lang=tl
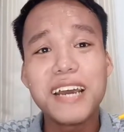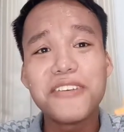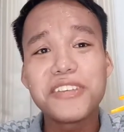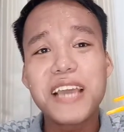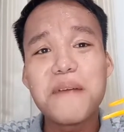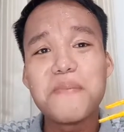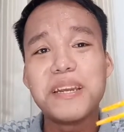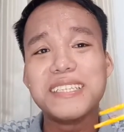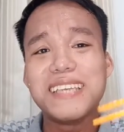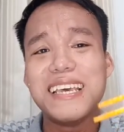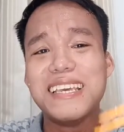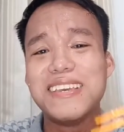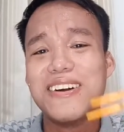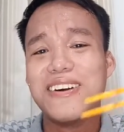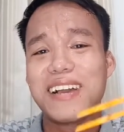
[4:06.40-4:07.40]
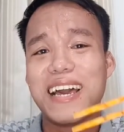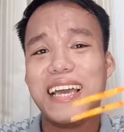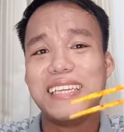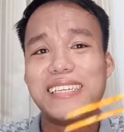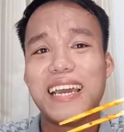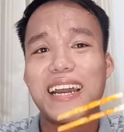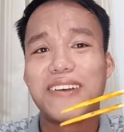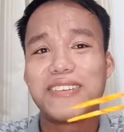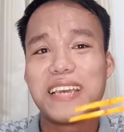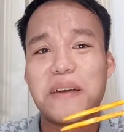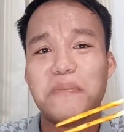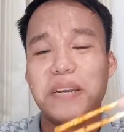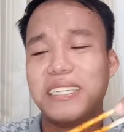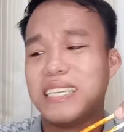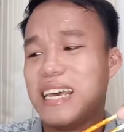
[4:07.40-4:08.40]
shoutout nga pala sa inyo guys, shoutout
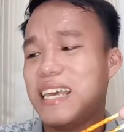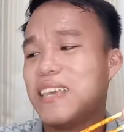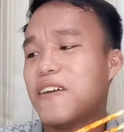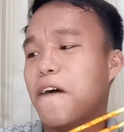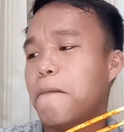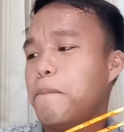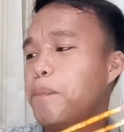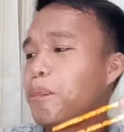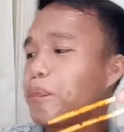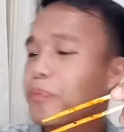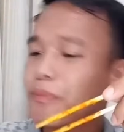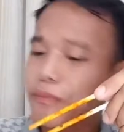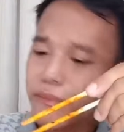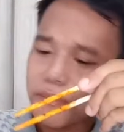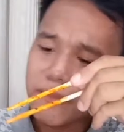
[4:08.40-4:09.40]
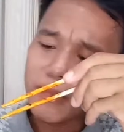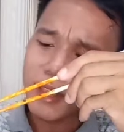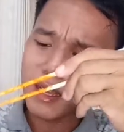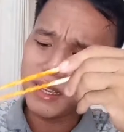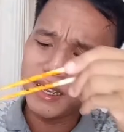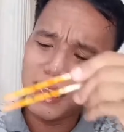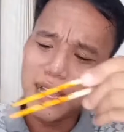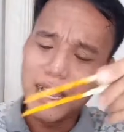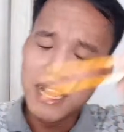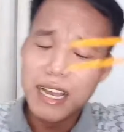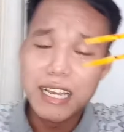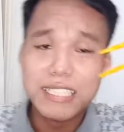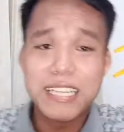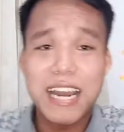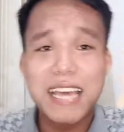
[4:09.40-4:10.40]
nga pala sa inyo.
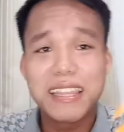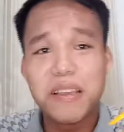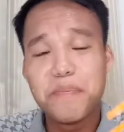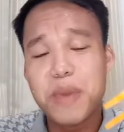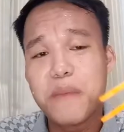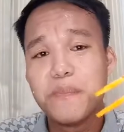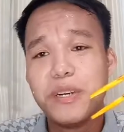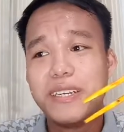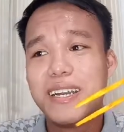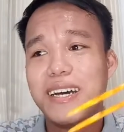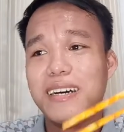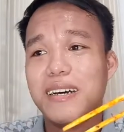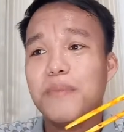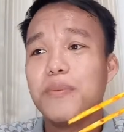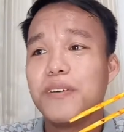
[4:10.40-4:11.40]
Sa lahat ng member ng